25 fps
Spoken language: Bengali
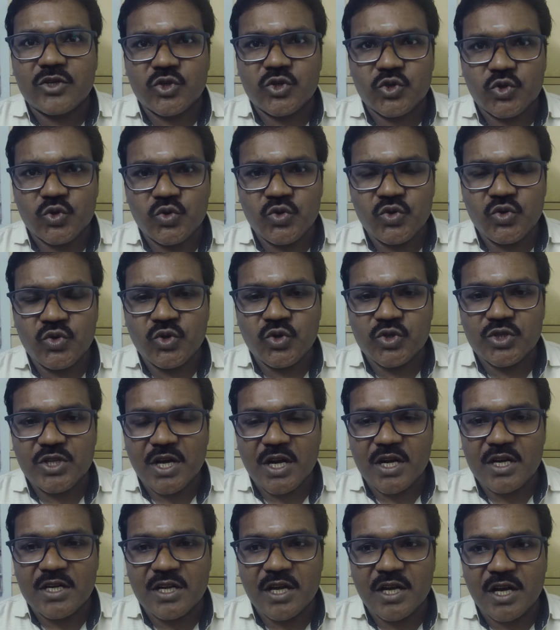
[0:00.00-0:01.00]
শূন্যতার
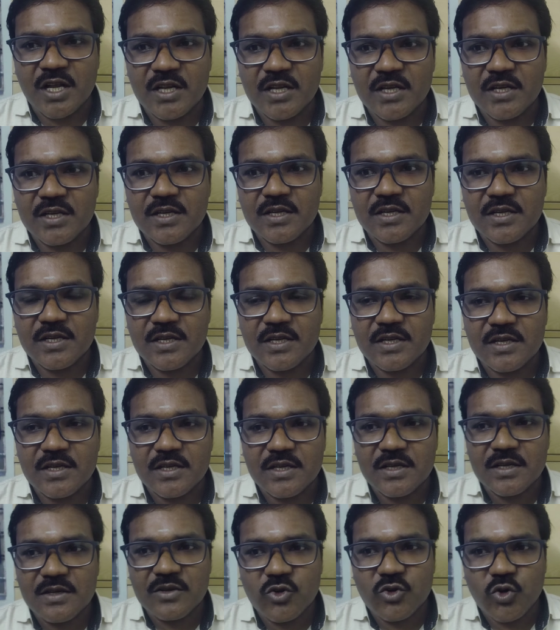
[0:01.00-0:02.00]
ডালে
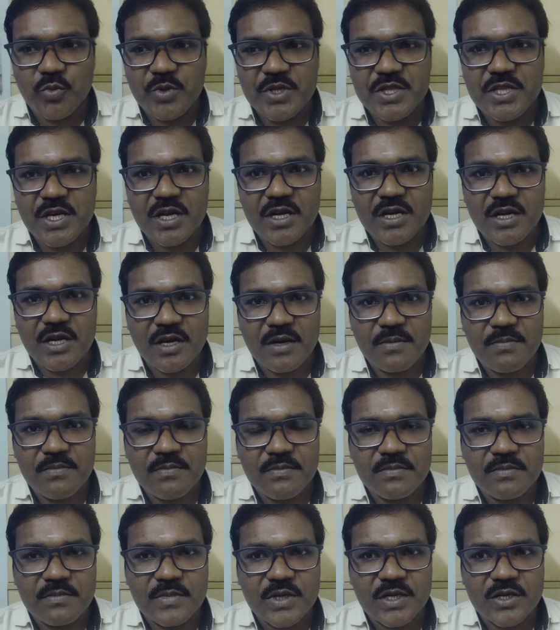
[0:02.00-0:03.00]
কবিতার নাম
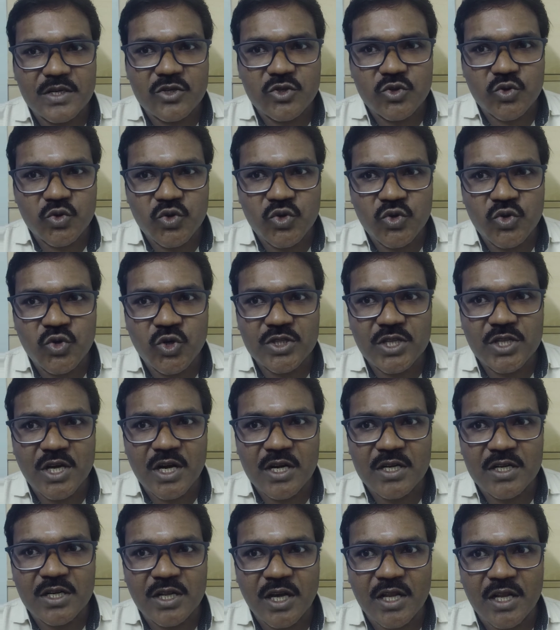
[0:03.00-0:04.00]
শূন্যতার
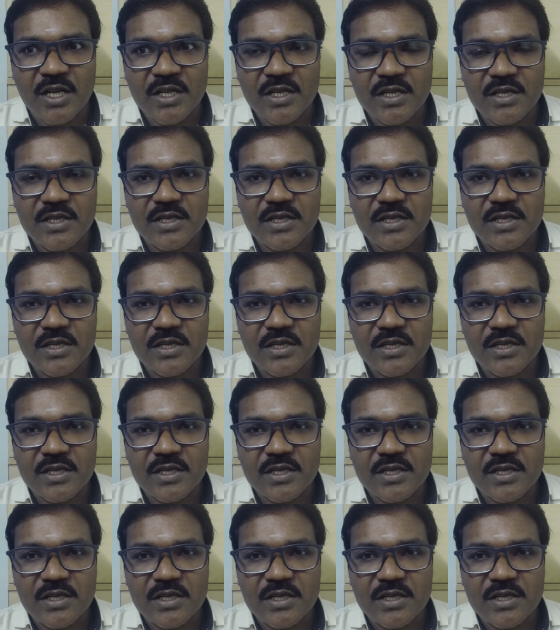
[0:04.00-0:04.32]
ডালে